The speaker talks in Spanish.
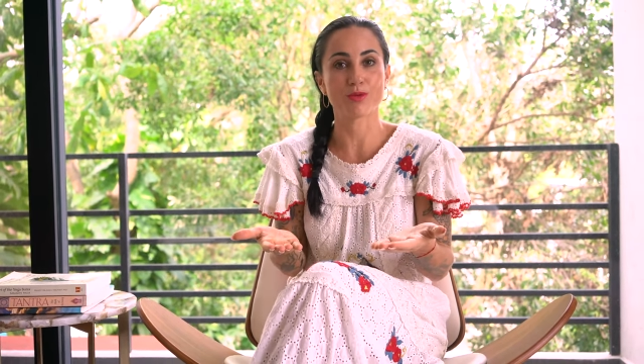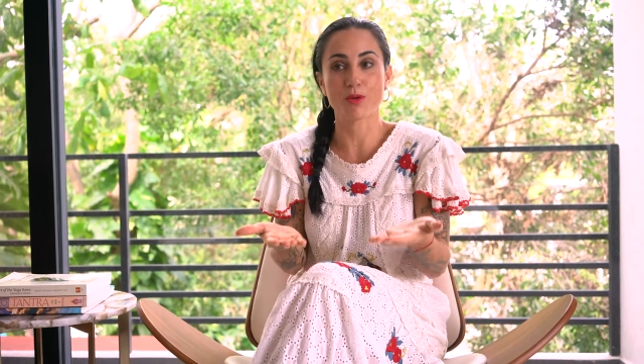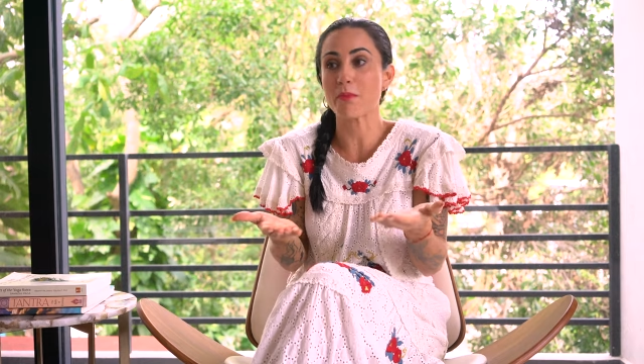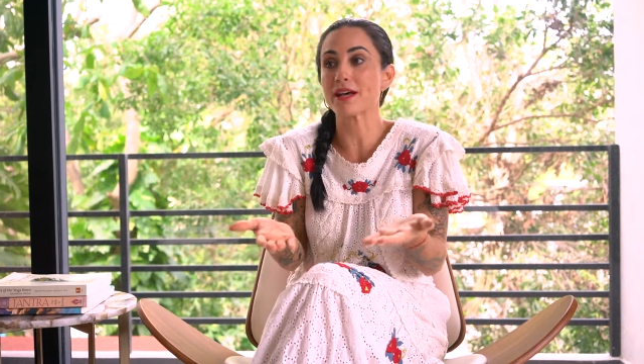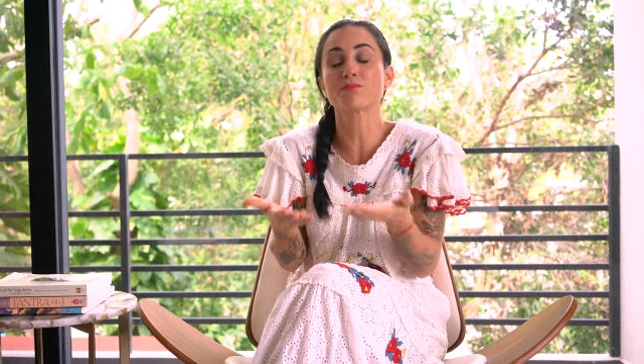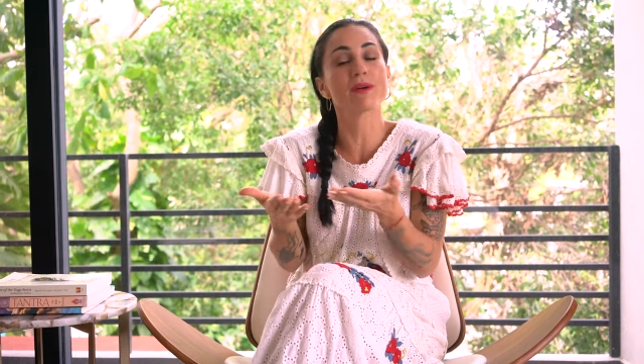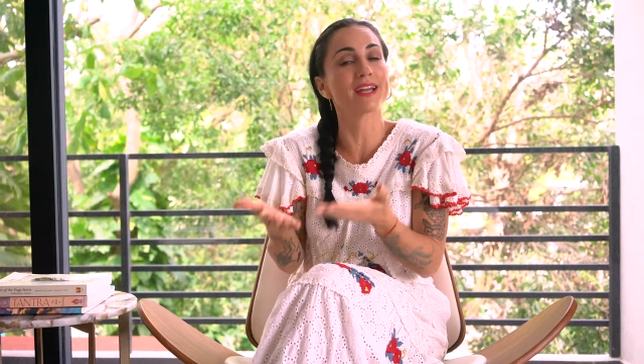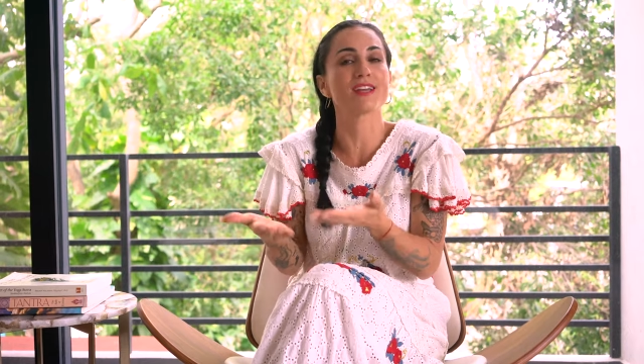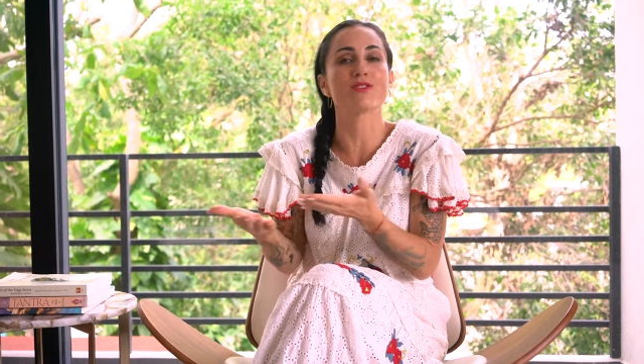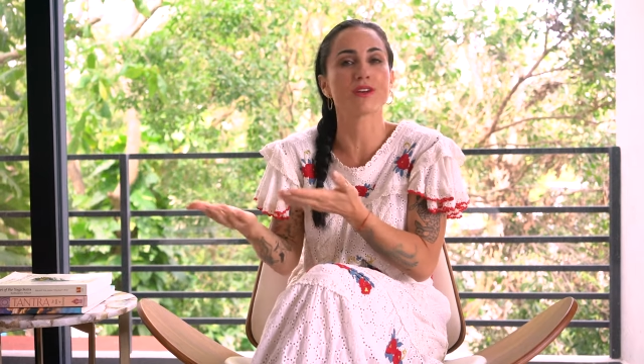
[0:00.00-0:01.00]
por más
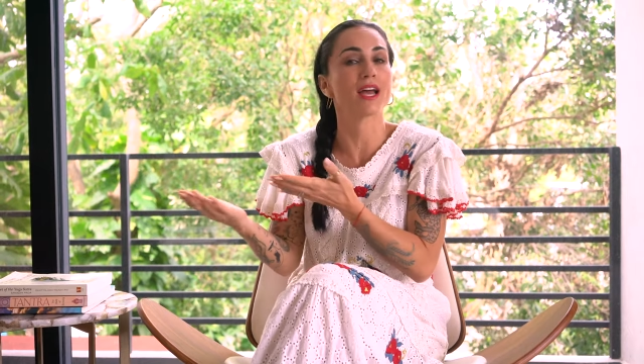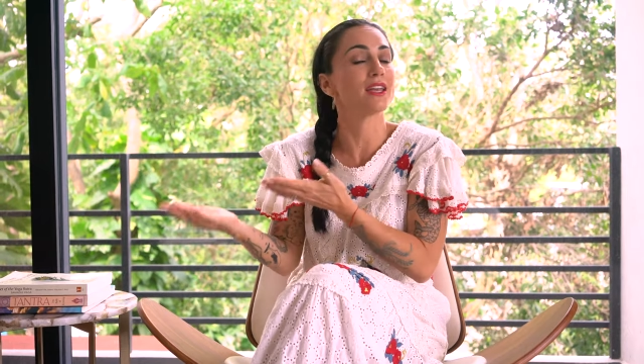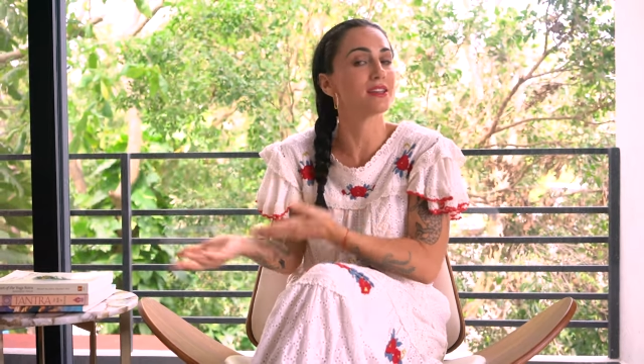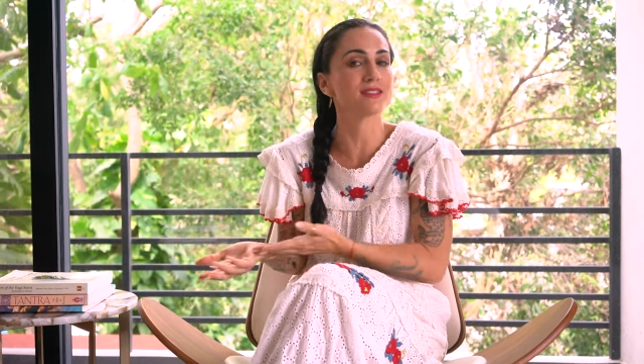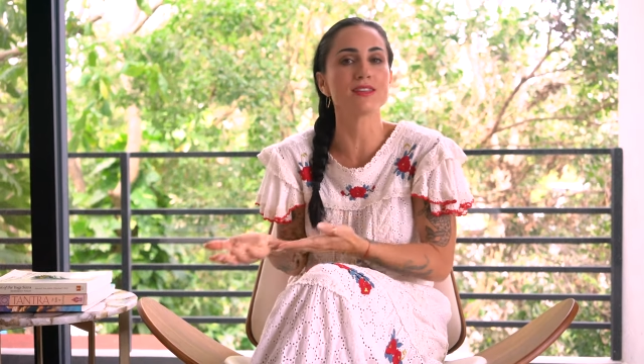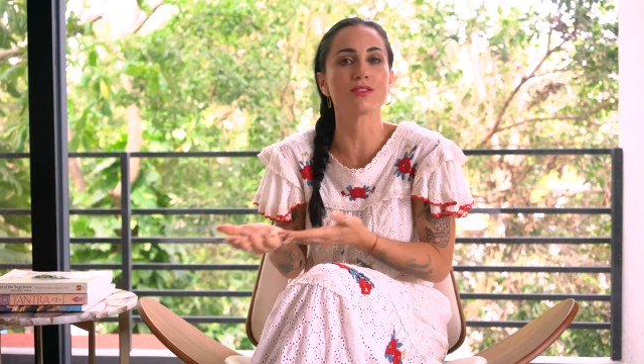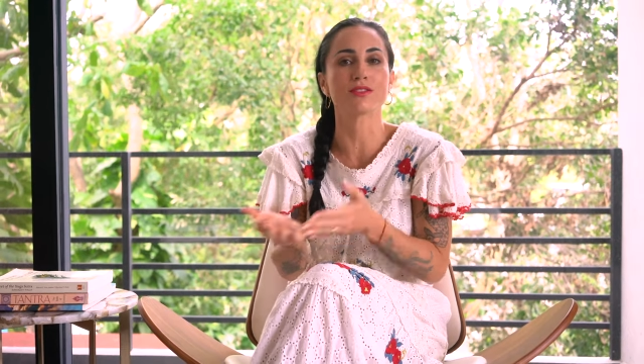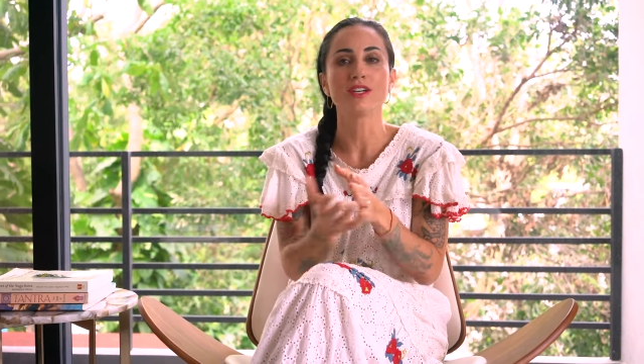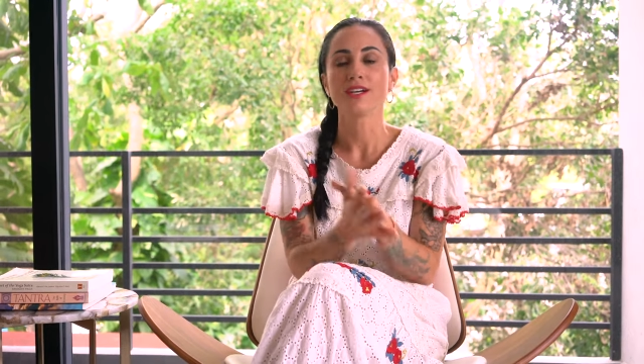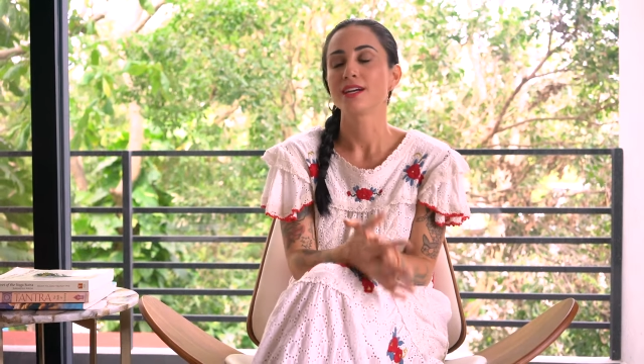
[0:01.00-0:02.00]
pequeño que haya sido.